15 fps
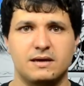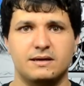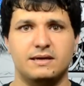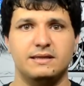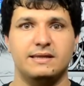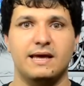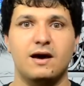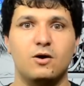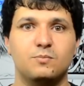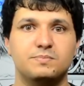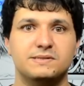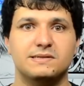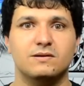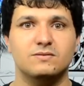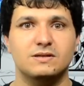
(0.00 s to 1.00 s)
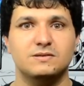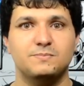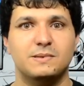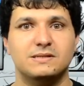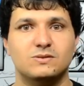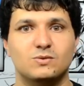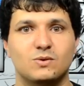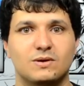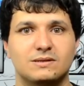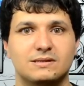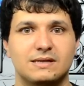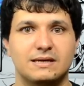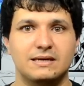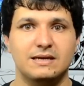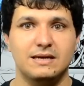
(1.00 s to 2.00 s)
que dê a opção das pessoas
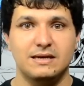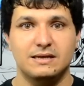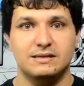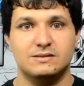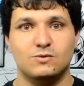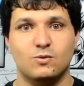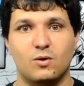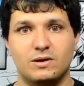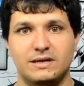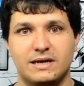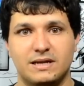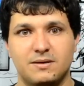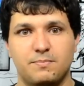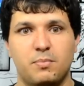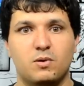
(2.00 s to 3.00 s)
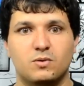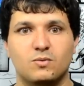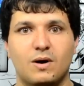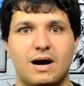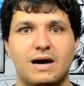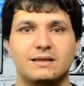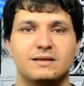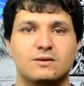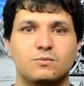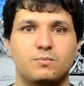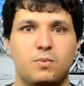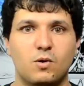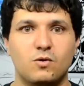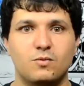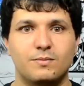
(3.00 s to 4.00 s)
aí escolherem por um hardware um
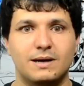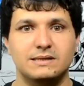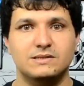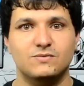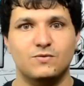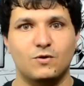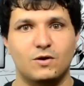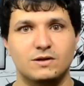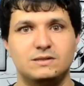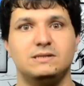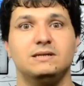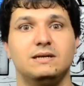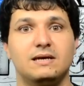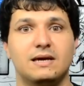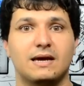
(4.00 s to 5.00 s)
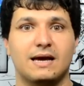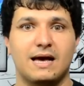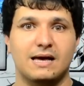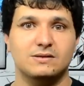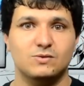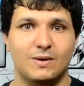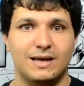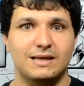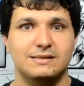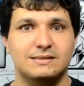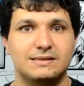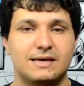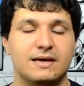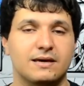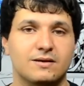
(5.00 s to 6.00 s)
pouco mais forte, caso elas
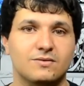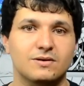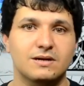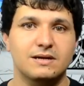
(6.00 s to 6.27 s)
queiram.